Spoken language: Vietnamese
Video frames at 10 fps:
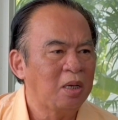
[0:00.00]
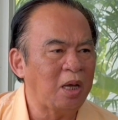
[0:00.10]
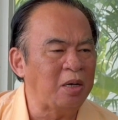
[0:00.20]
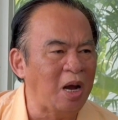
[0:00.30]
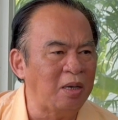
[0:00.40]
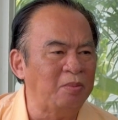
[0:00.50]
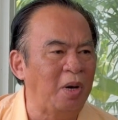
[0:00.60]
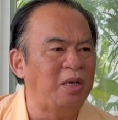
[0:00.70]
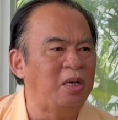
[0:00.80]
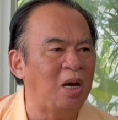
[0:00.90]
cái đất
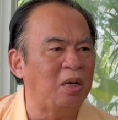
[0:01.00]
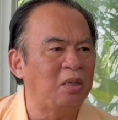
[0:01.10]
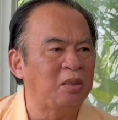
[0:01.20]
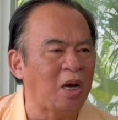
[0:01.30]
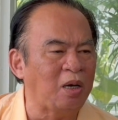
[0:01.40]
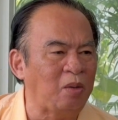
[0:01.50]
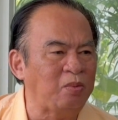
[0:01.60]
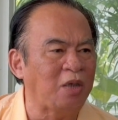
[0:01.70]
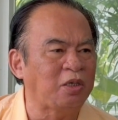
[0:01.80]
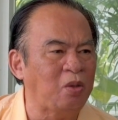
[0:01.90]
mình đó đất nông
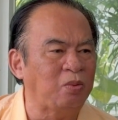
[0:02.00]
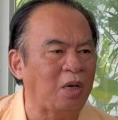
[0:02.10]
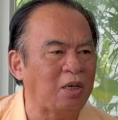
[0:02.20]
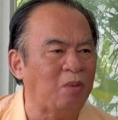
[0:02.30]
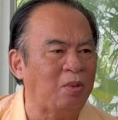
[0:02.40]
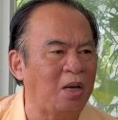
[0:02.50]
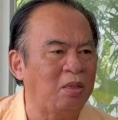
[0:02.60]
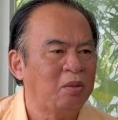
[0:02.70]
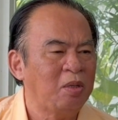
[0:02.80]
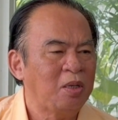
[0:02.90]
dân sử dụng thần nông á
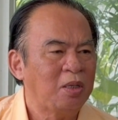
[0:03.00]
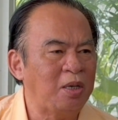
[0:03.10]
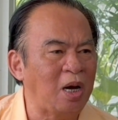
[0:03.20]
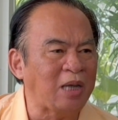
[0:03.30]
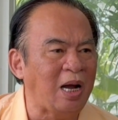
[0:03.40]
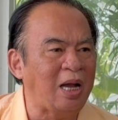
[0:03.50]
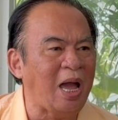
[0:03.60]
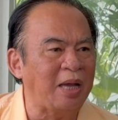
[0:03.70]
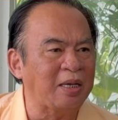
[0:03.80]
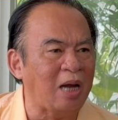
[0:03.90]
thì đất càng
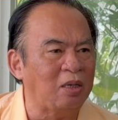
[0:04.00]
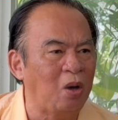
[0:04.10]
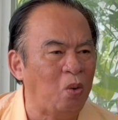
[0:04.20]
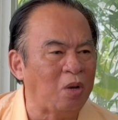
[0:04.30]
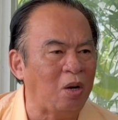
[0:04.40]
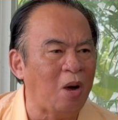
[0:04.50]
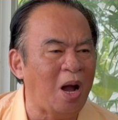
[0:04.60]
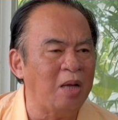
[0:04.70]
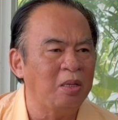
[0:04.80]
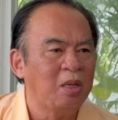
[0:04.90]
ngày càng được hữu cơ
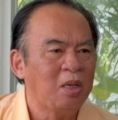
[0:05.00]
hóa